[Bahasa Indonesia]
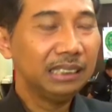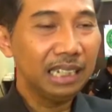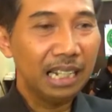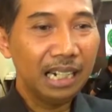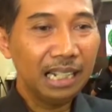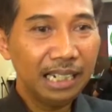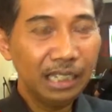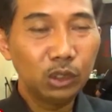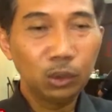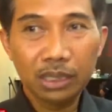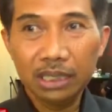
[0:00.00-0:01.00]
Karena ini
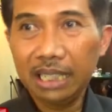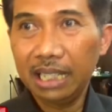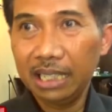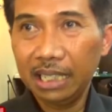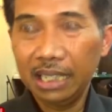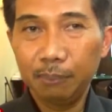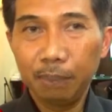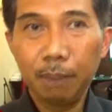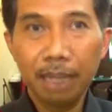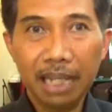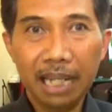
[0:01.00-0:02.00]
instruksi dari
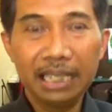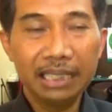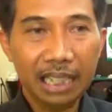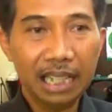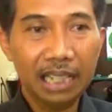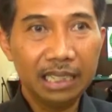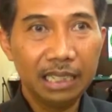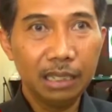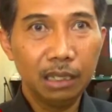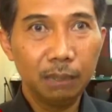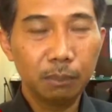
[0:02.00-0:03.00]
pimpinan kita
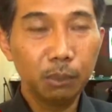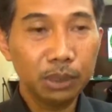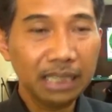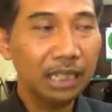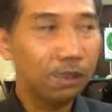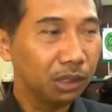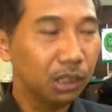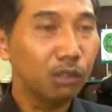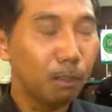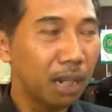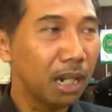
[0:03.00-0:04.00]
di pusat, yaitu
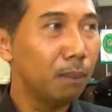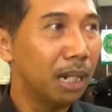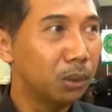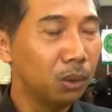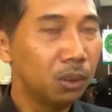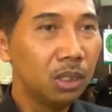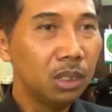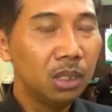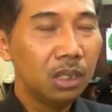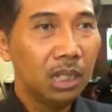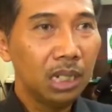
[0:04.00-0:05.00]
Ketua Mahkamah Agung,
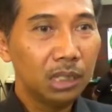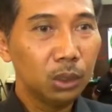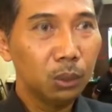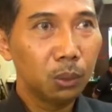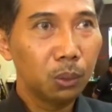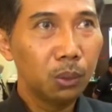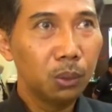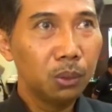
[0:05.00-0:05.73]
eh, seluruh